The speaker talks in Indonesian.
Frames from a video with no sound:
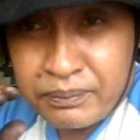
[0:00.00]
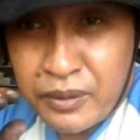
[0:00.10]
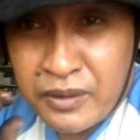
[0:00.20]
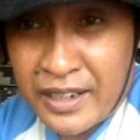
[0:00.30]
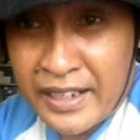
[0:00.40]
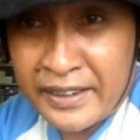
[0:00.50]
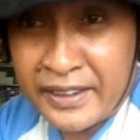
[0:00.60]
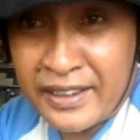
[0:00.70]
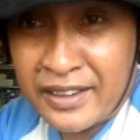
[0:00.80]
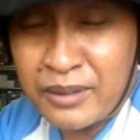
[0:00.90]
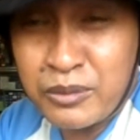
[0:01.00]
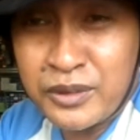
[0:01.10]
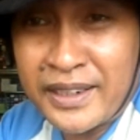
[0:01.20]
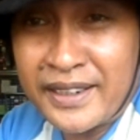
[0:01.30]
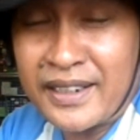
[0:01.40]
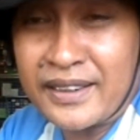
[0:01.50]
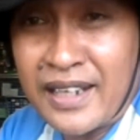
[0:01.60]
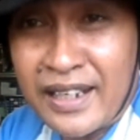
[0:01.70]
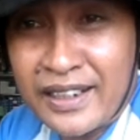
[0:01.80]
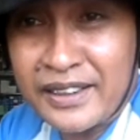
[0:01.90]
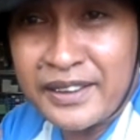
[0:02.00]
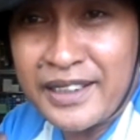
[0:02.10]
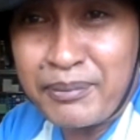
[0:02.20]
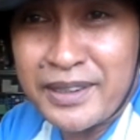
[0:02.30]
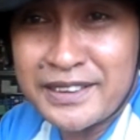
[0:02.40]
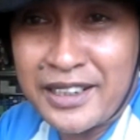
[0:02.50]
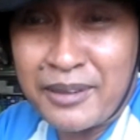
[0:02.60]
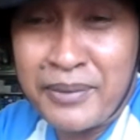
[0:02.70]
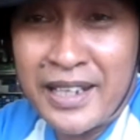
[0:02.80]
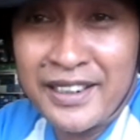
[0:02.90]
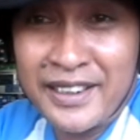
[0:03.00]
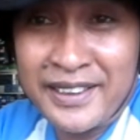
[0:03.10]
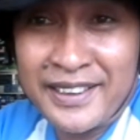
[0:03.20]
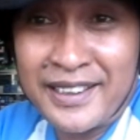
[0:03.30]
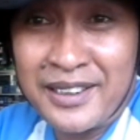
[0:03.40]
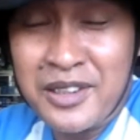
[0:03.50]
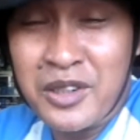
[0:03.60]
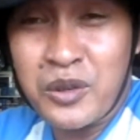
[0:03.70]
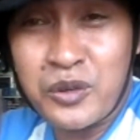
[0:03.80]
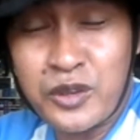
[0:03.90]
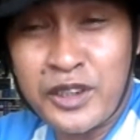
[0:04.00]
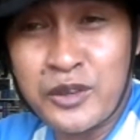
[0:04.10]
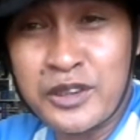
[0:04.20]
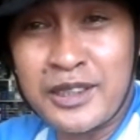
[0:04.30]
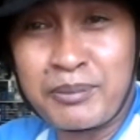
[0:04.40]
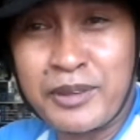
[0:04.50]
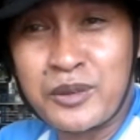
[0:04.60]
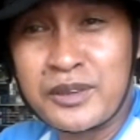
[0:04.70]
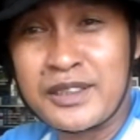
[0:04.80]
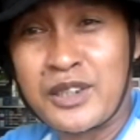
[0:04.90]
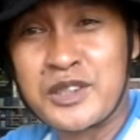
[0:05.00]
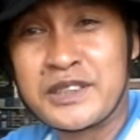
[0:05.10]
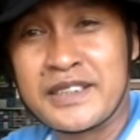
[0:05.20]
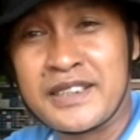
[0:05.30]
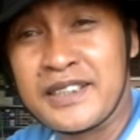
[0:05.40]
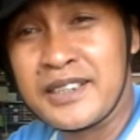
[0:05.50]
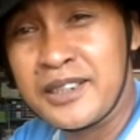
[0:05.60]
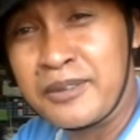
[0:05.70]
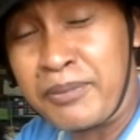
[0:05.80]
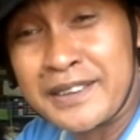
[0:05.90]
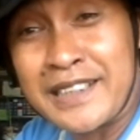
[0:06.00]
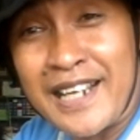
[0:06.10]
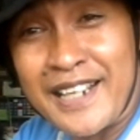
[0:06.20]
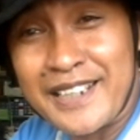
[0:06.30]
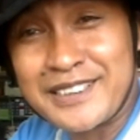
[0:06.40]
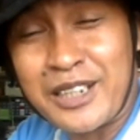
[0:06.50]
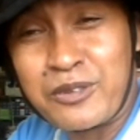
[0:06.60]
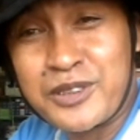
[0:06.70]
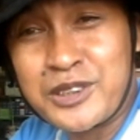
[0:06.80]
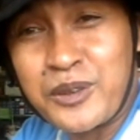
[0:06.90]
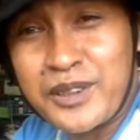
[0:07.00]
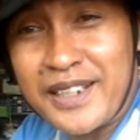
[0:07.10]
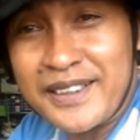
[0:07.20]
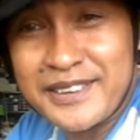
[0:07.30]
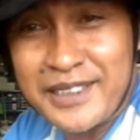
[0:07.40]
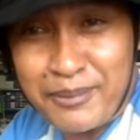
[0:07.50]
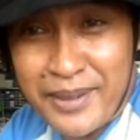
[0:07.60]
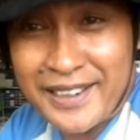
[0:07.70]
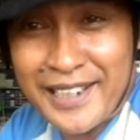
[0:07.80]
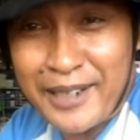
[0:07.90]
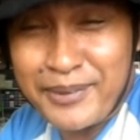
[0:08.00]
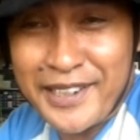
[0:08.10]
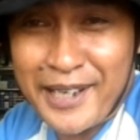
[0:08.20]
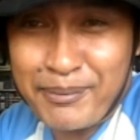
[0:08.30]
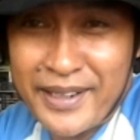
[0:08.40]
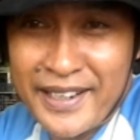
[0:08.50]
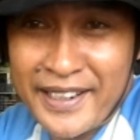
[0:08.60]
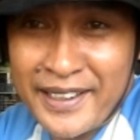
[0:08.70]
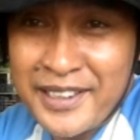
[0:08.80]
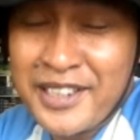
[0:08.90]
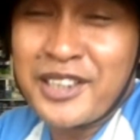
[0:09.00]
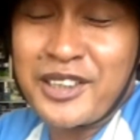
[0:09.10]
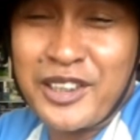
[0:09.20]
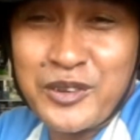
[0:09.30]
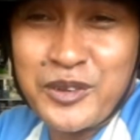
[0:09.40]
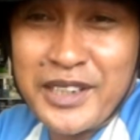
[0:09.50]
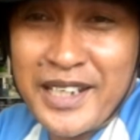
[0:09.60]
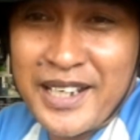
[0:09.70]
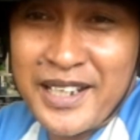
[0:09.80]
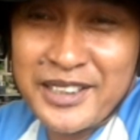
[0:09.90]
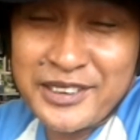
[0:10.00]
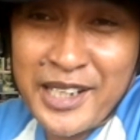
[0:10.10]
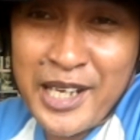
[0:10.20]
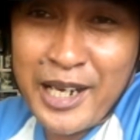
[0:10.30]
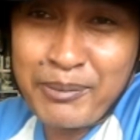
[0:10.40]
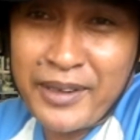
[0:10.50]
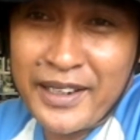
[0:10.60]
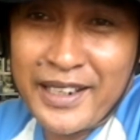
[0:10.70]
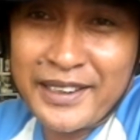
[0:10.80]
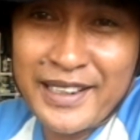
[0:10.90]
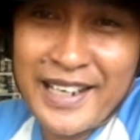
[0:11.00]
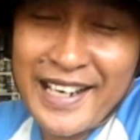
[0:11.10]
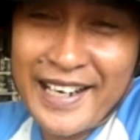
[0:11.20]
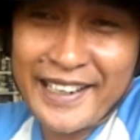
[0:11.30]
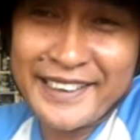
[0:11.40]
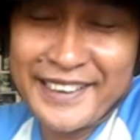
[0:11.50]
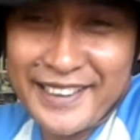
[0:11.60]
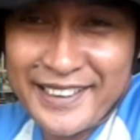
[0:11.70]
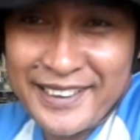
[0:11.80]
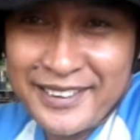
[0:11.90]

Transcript: tungkar ya kemudian akan kita pasang kembali ya untuk itu tetap ikuti terus di perjalanan servis turnya di selamat pulang menyapa ya tentunya saya harapkan adalah like-nya